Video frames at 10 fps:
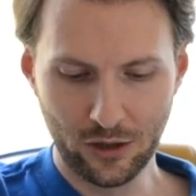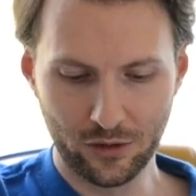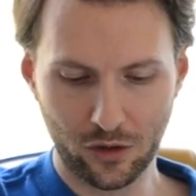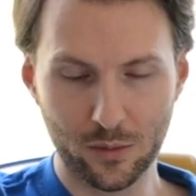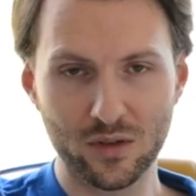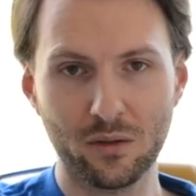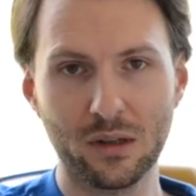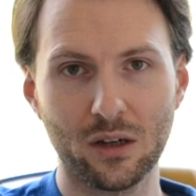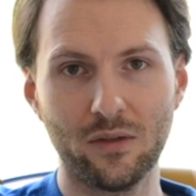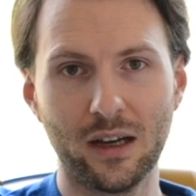Und dann kommt es auch
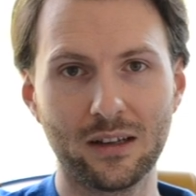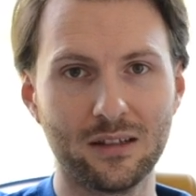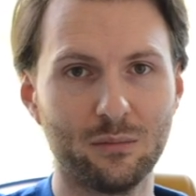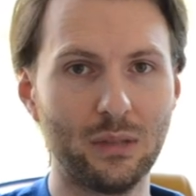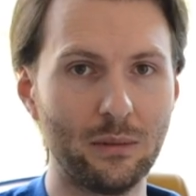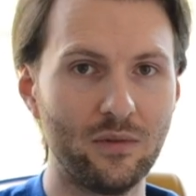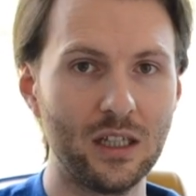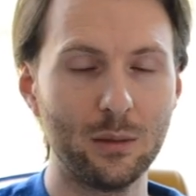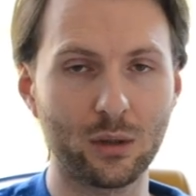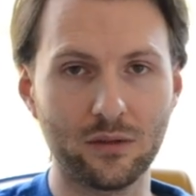immer darauf an,
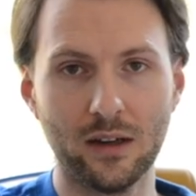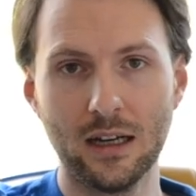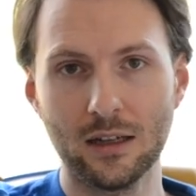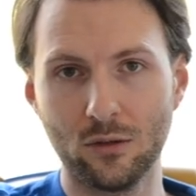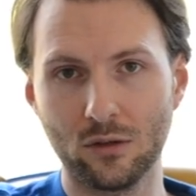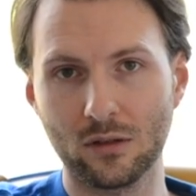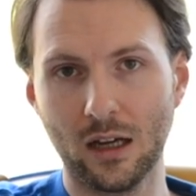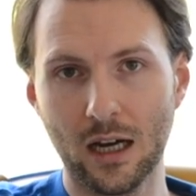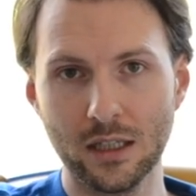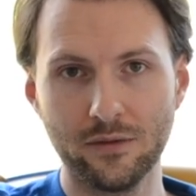BMW, privat, irgendein
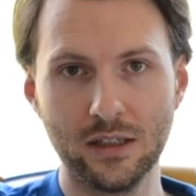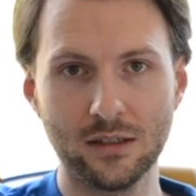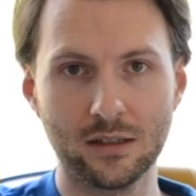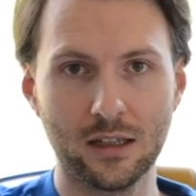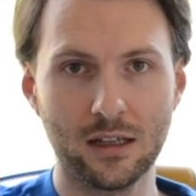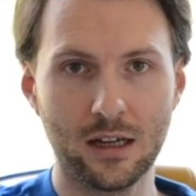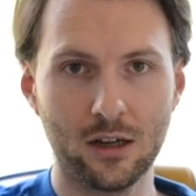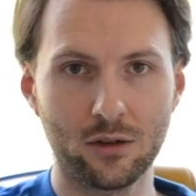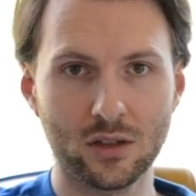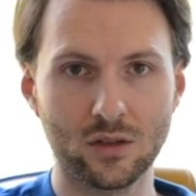
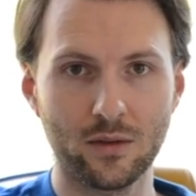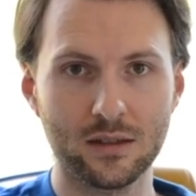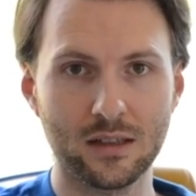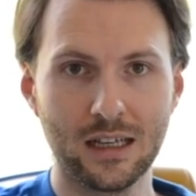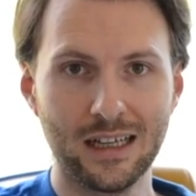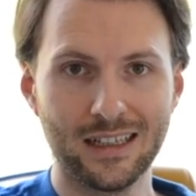Ali-Fähnchenhändler oder sowas,